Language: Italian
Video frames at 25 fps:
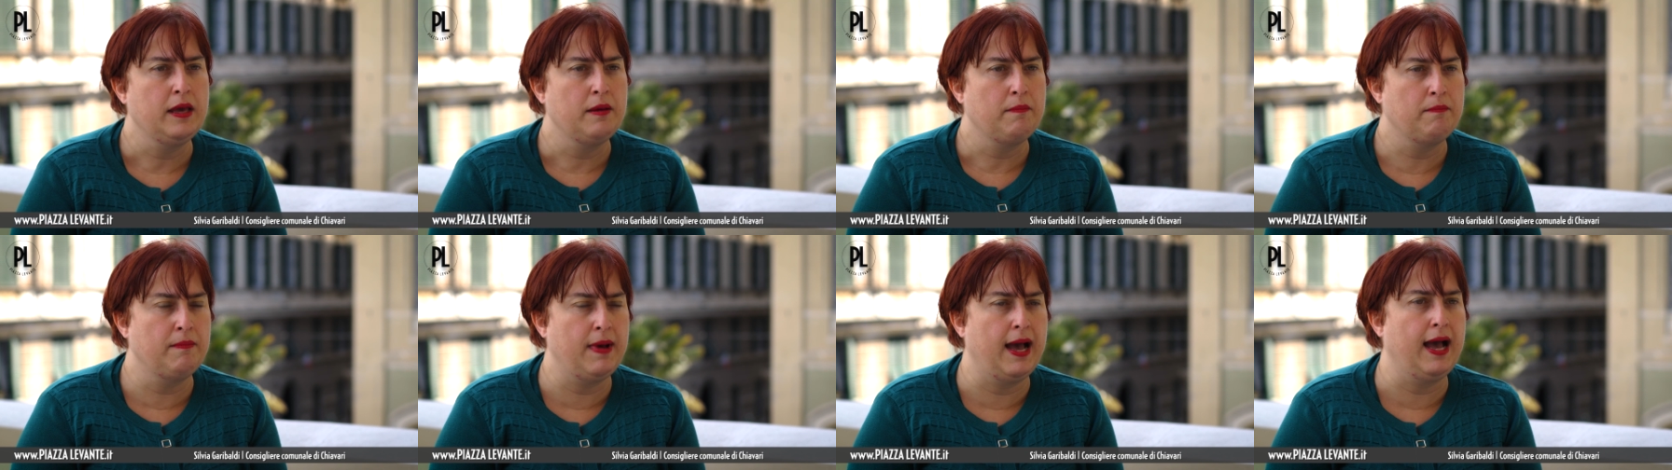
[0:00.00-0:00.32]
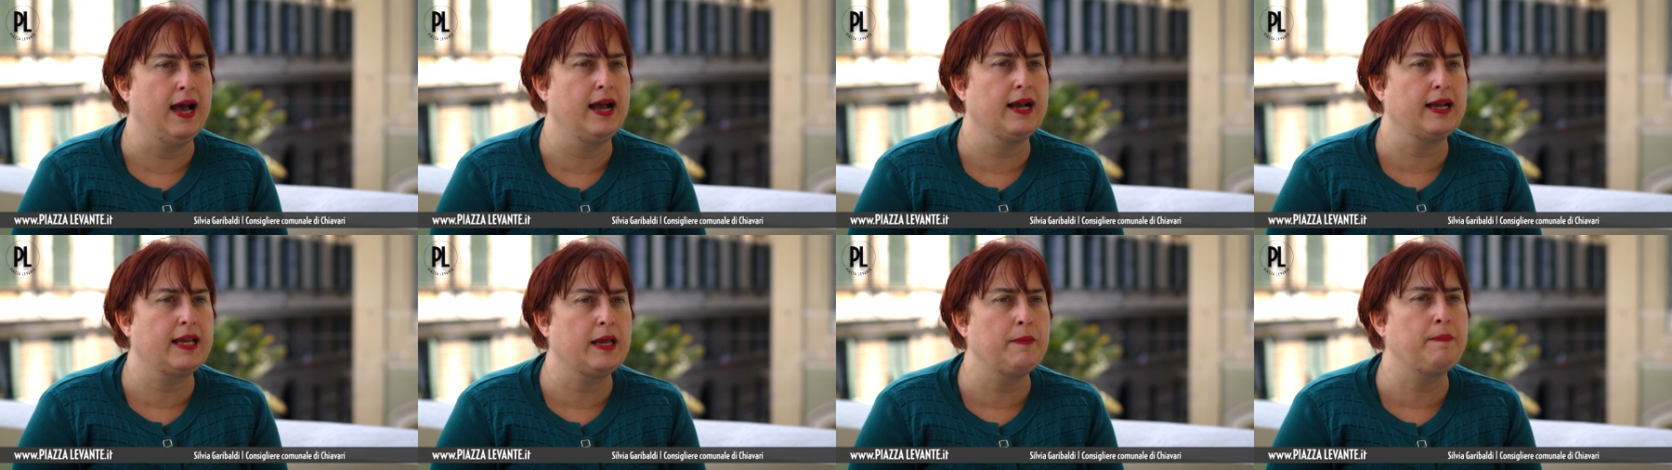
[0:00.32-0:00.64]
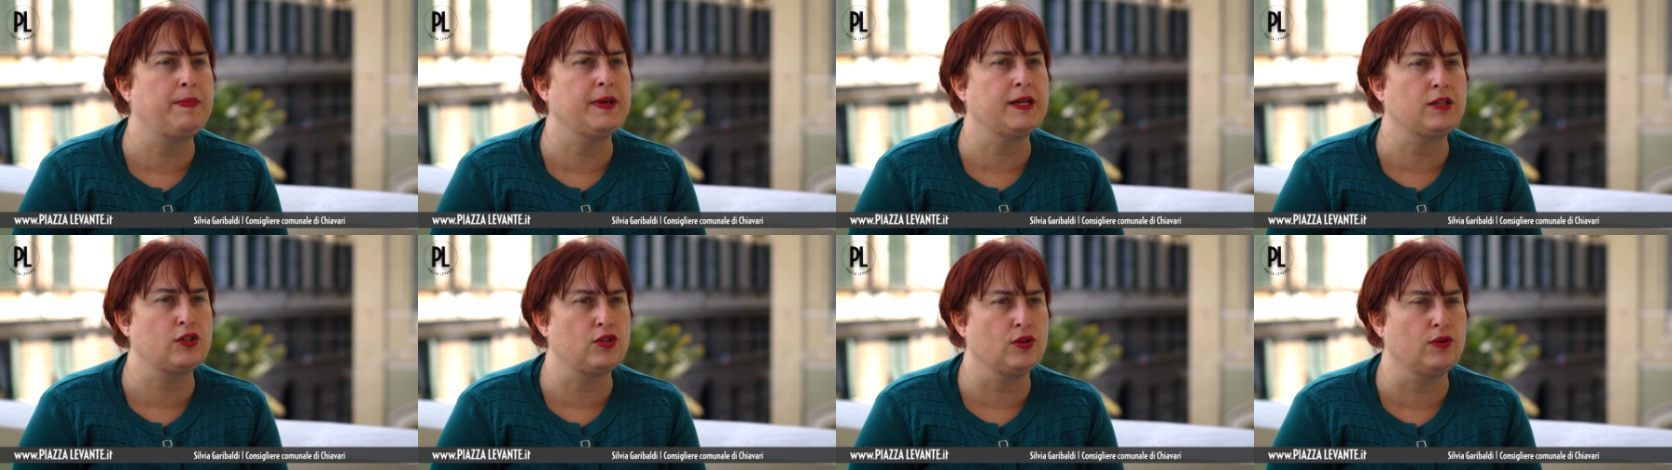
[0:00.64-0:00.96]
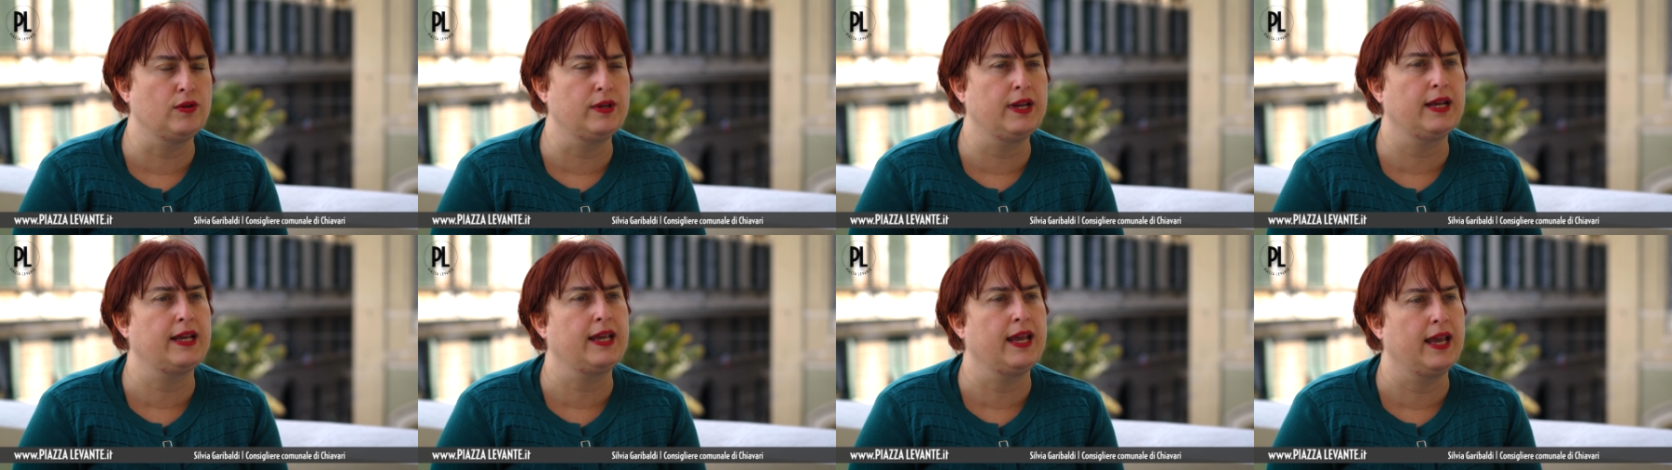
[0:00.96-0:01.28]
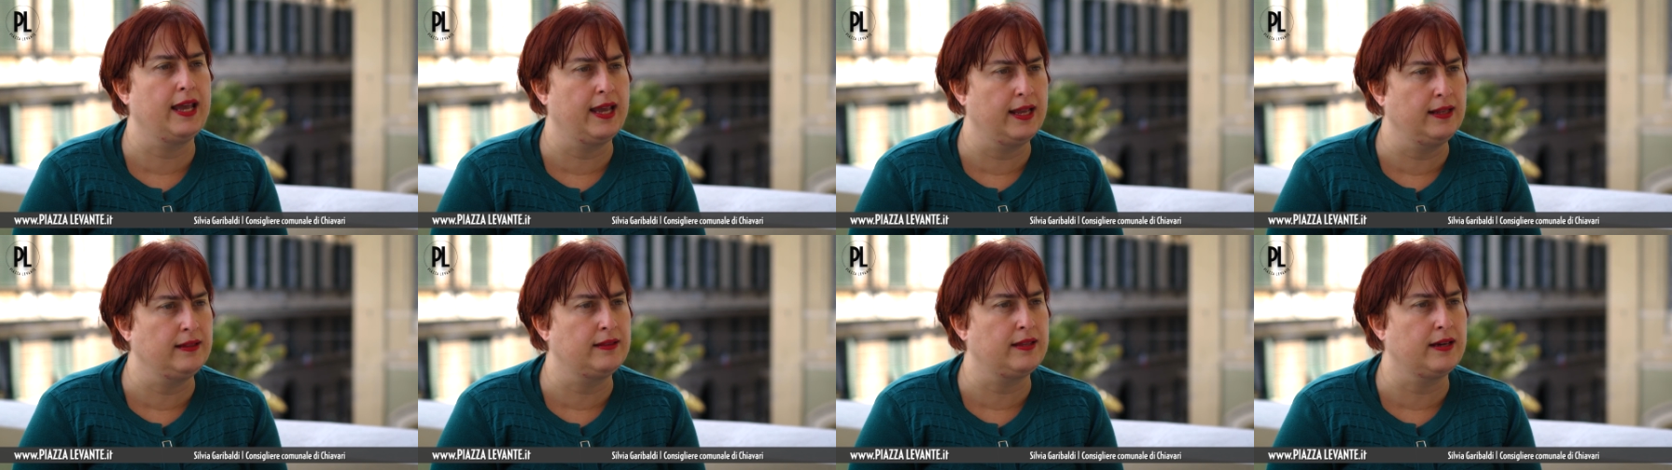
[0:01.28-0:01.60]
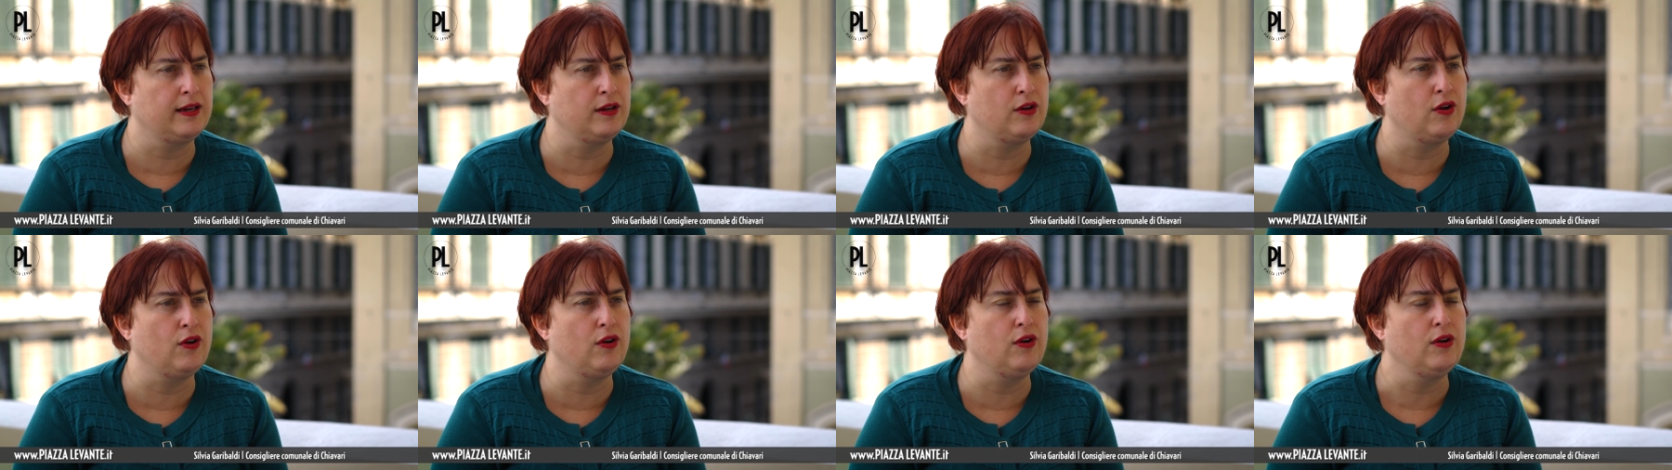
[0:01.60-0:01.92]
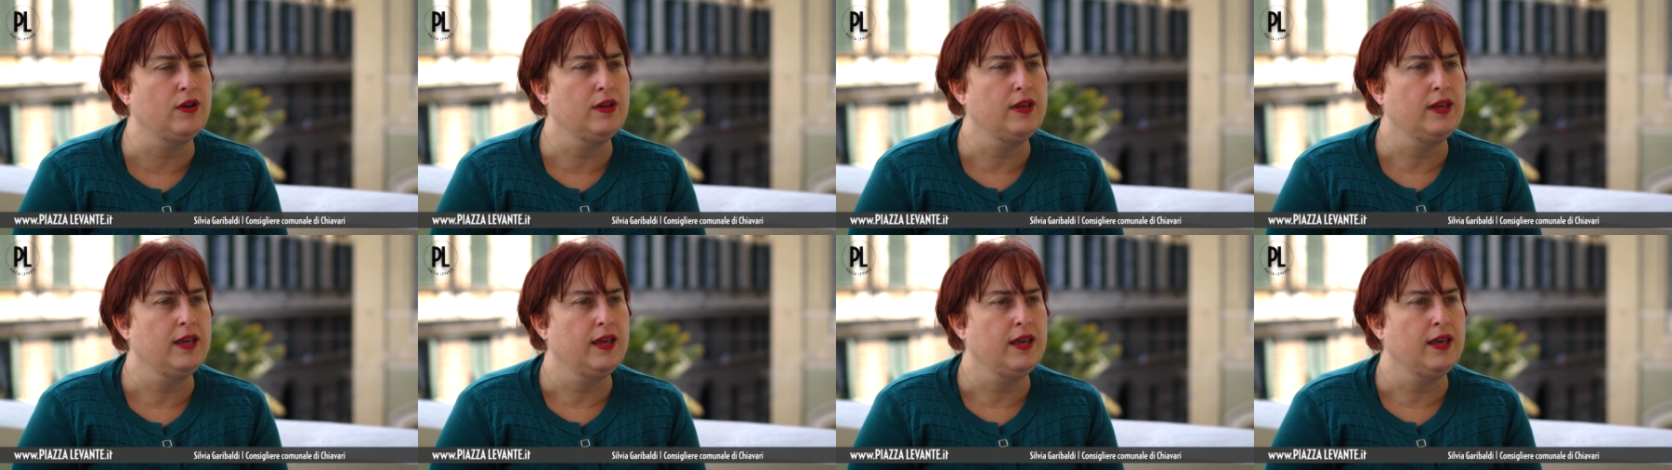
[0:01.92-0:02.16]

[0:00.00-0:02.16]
ma anche persone che entrino